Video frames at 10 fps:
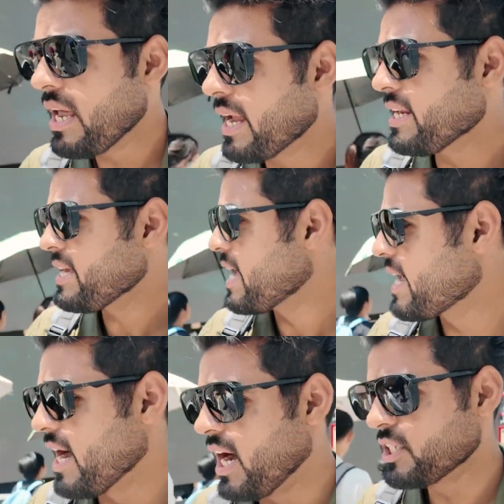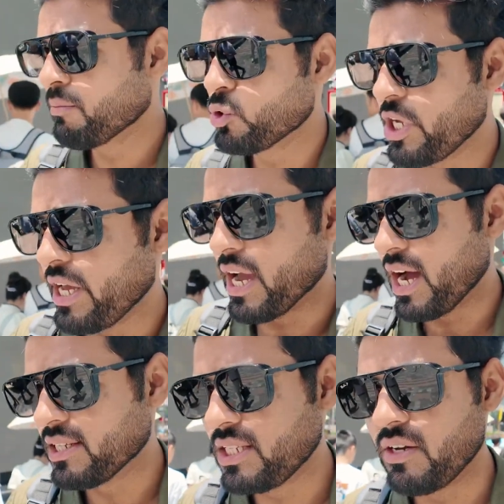लेकिन ये कि आज मुझे
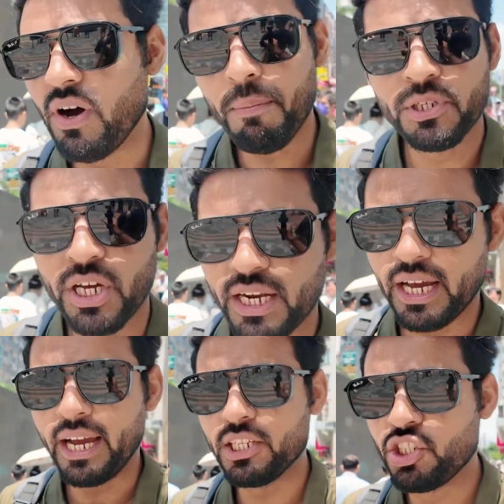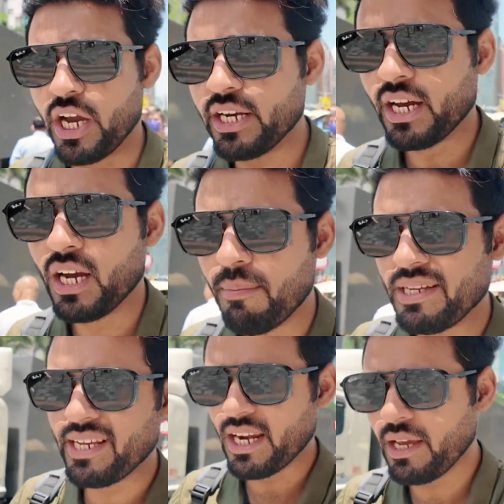यहाँ से वापस जाना है चाइना
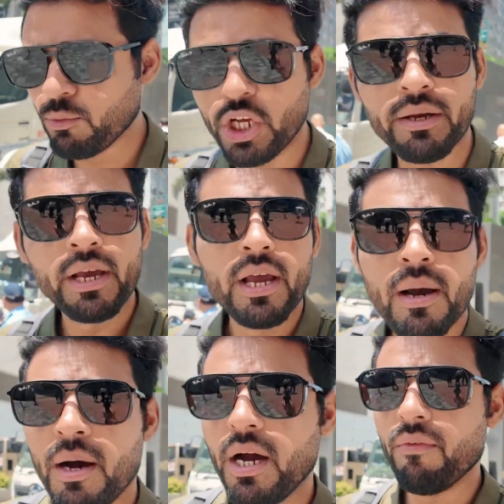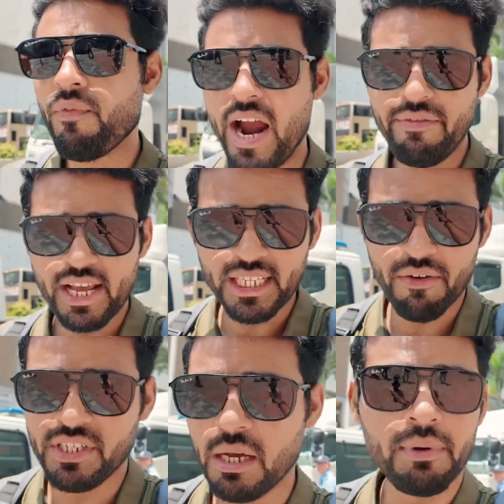बेसिकली मुझे फाइव डेज़
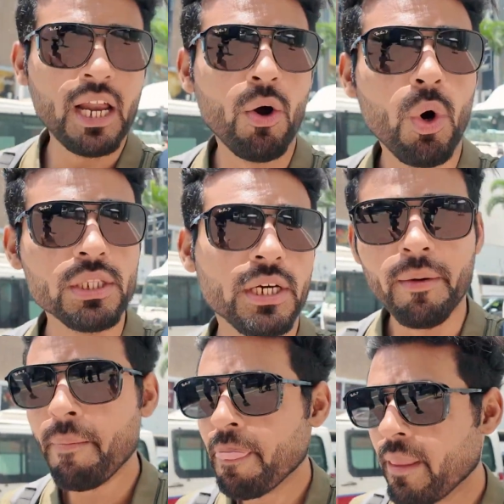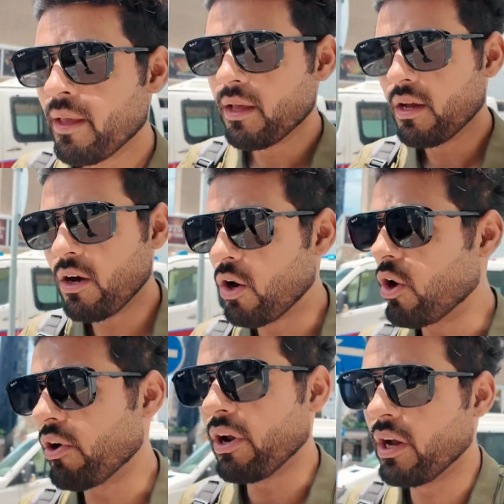का वीज़ा मिला हुआ था
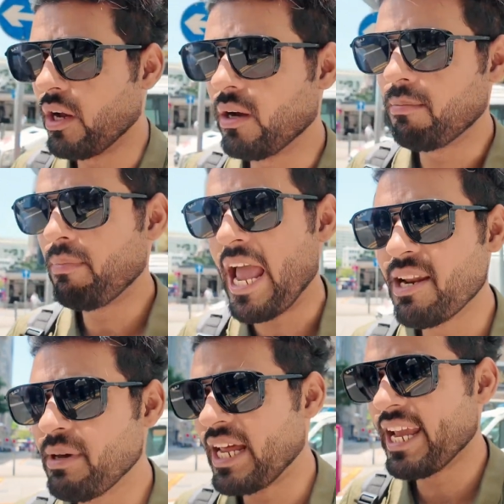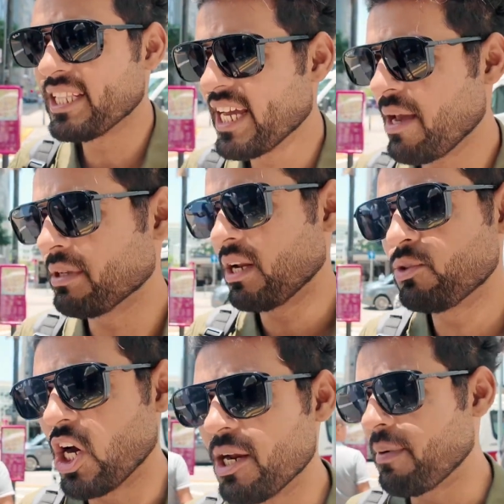और प्लान मेरा ये था कि
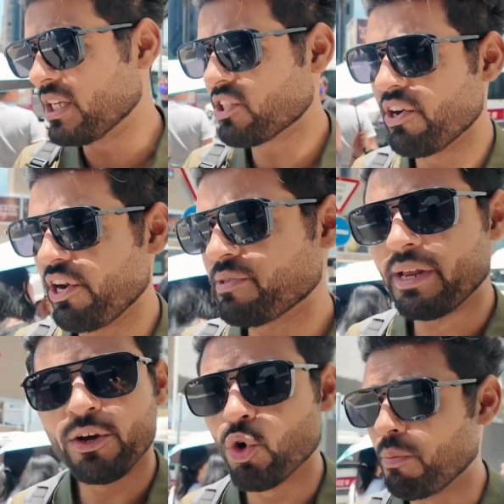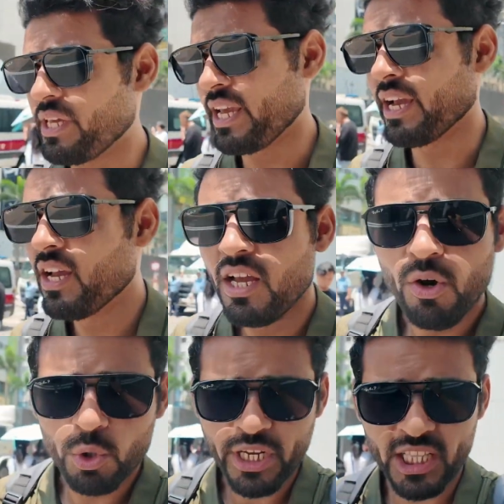मतलब चार पांच कंट्रीज़ मैंने घूमनी है
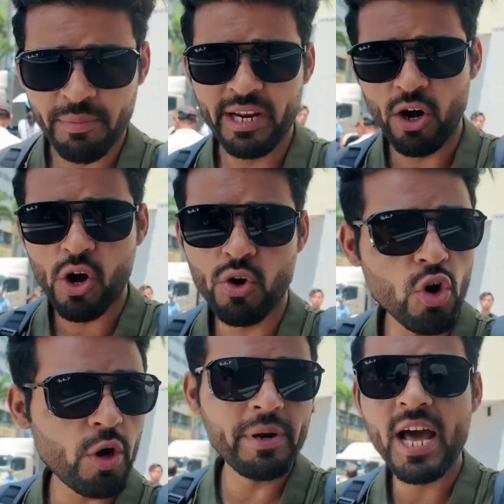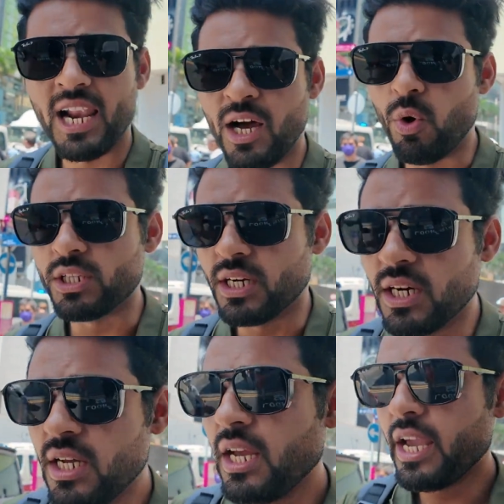उसके अंदर मैंने हांगकॉन्ग को भी डाला हुआ
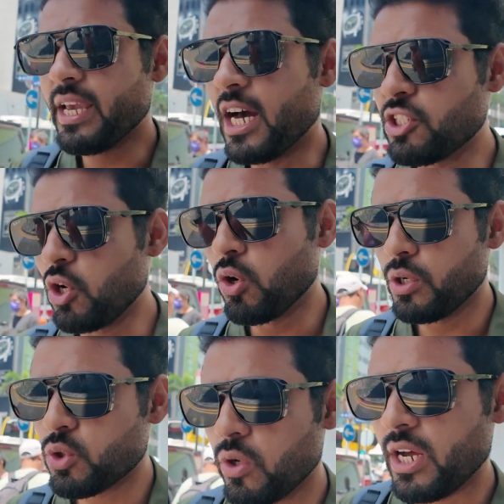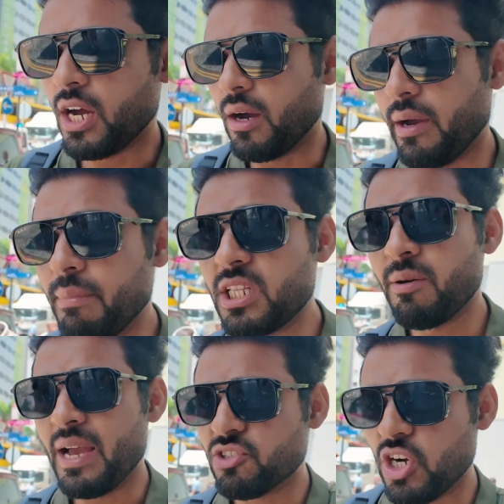था कि यार चलो इसको ना
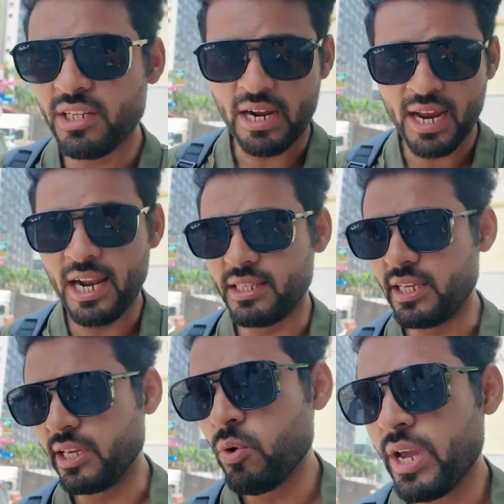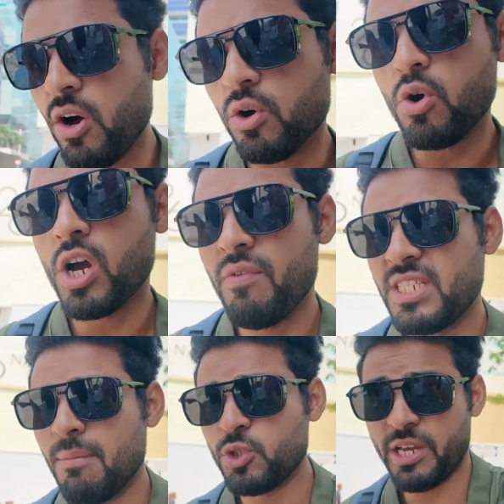मतलब एक्स्ट्रा रख लेते हैं क्योंकि हांगकॉन्ग का
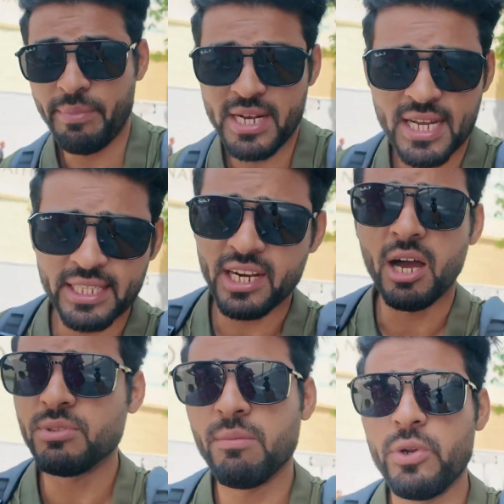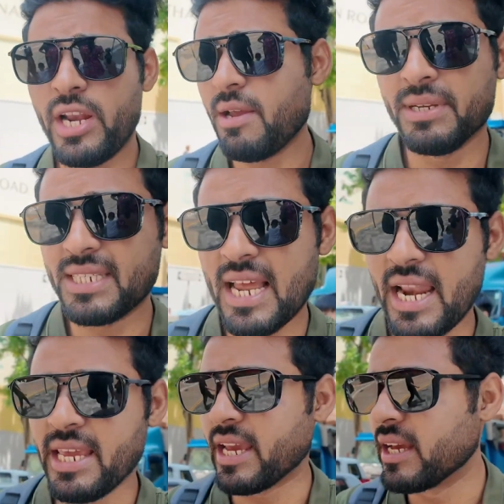वीज़ा मुझे मिल जाता है आराम से मुझे नहीं मसला
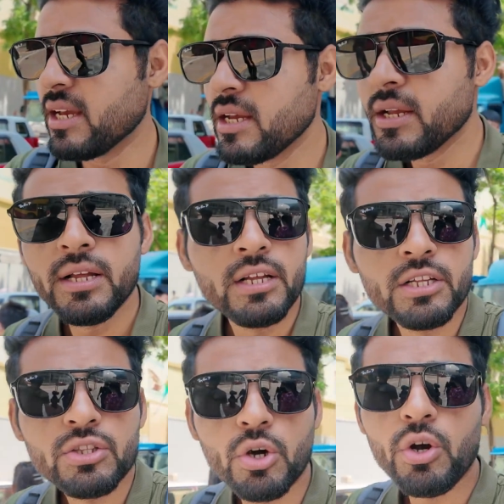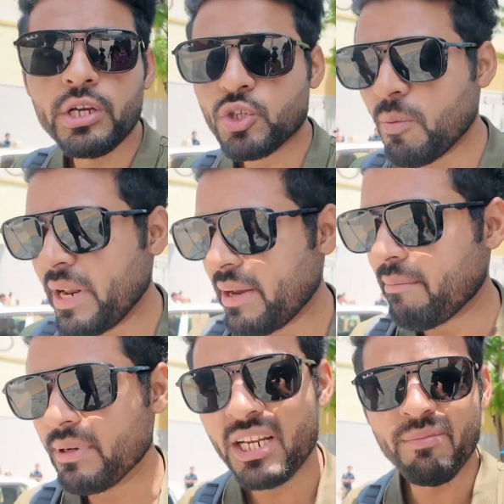नहीं है तो इसको मैंने
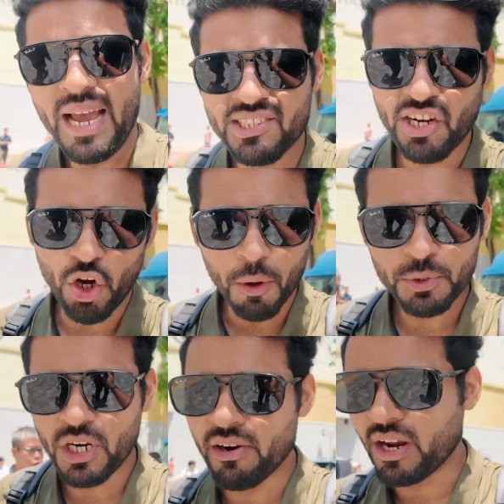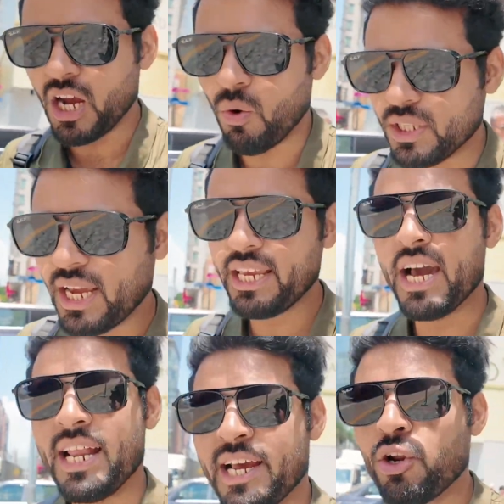मतलब एक्स्ट्रा ऑप्शनल रखा हुआ था कि
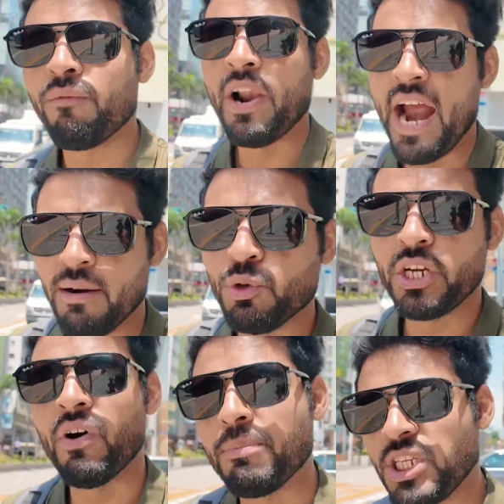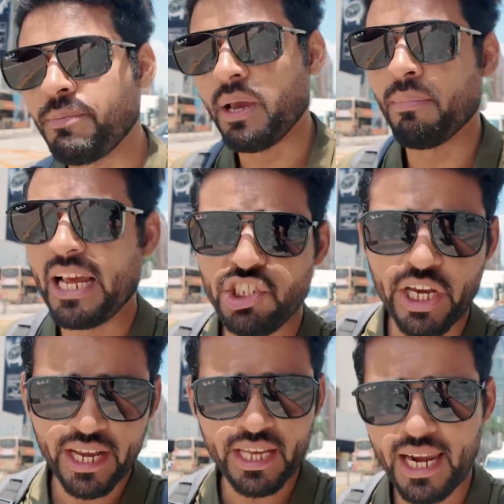यार अगर कोई फ्लाइट मुझे वापसी पे मलेशिया या